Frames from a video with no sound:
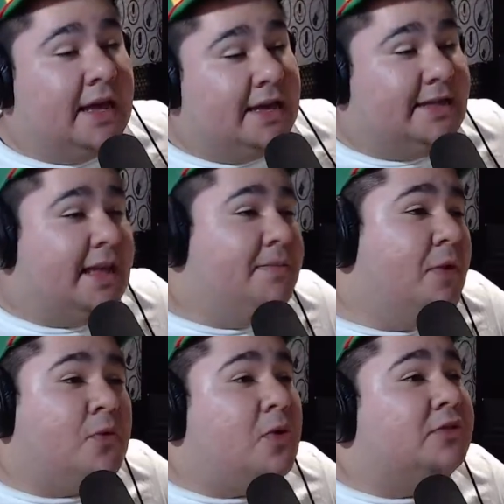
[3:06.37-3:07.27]
e tem
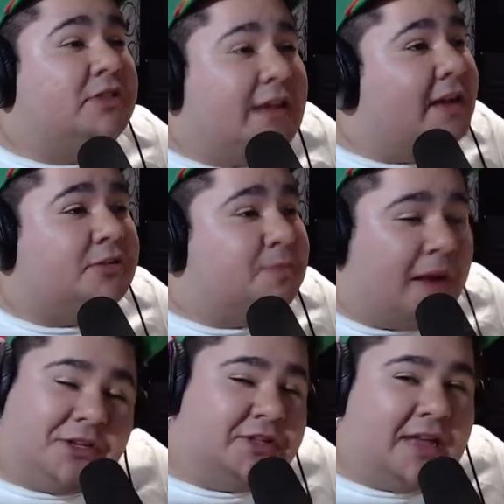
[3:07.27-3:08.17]
mil conselhos
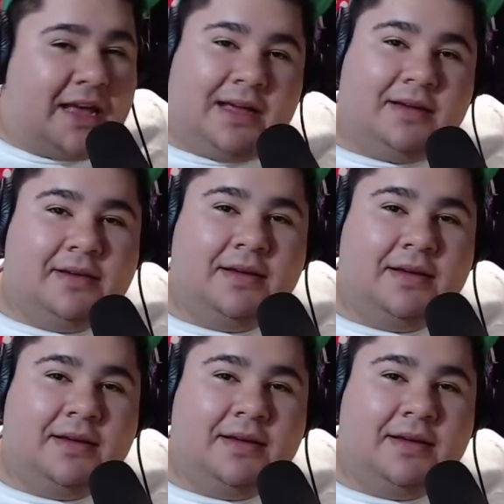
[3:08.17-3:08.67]
para te dar